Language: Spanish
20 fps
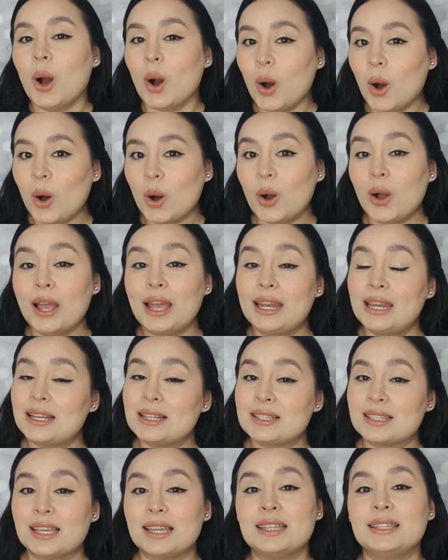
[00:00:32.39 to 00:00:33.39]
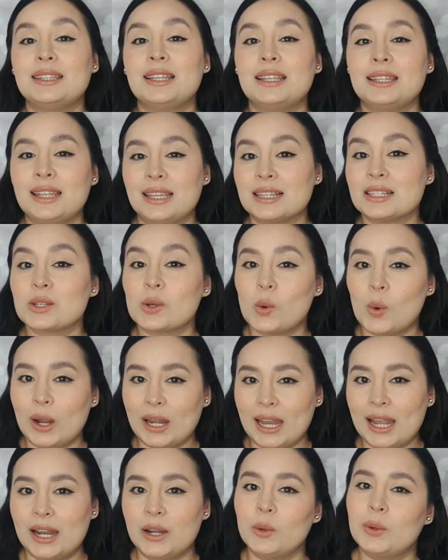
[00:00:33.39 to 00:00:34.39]
o el aceite de
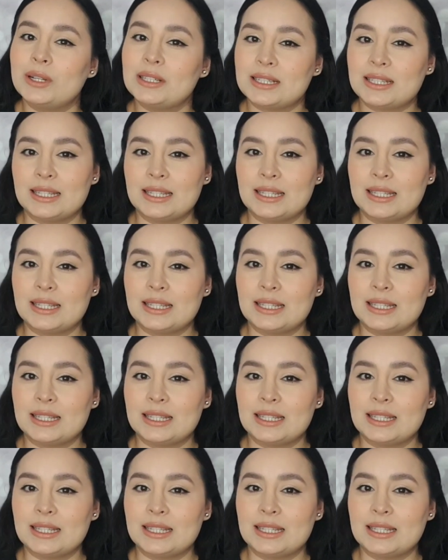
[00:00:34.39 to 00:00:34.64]
esqualano al